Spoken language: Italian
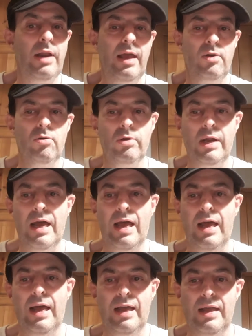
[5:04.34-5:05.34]
è
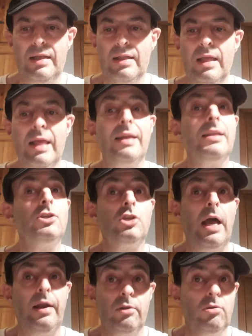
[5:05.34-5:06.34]
ancora e
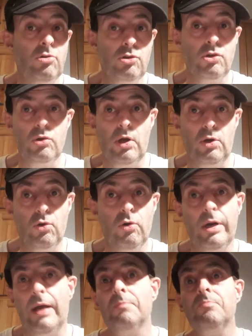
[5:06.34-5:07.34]
Ricciardo non sono
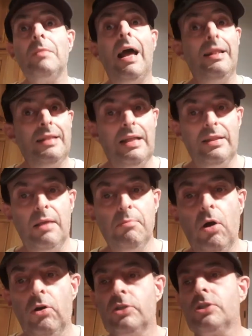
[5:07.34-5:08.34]
ancora andati ai
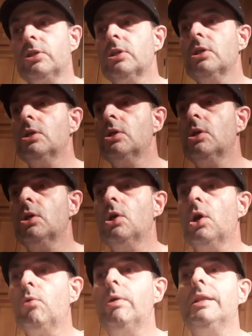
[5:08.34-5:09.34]
box.
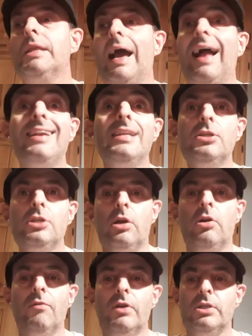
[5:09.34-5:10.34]
Quindi al
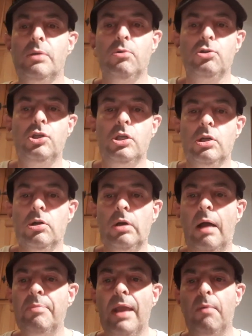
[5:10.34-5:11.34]
diciannovesimo giro
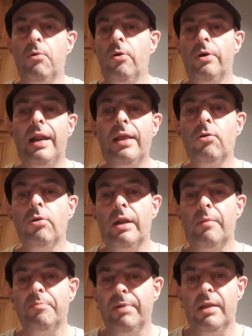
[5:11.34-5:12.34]
abbiamo
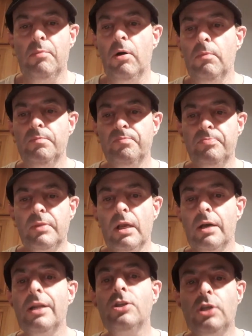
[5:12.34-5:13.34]
Raikkonen primo,
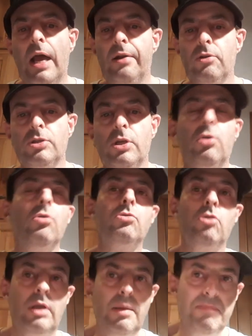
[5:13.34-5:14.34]
Ricciardo
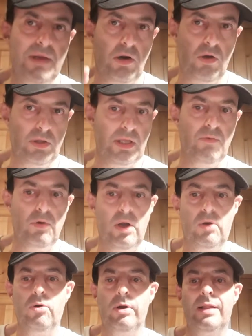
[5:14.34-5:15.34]
secondo che però devono
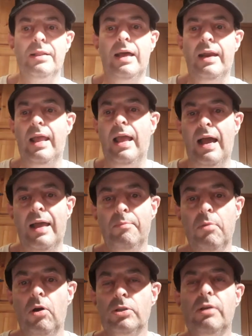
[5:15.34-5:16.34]
ancora andare ai
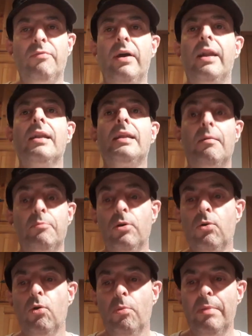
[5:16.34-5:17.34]
box a fare il cambio
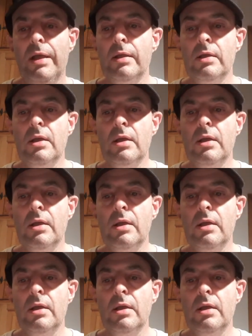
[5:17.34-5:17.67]
gomme,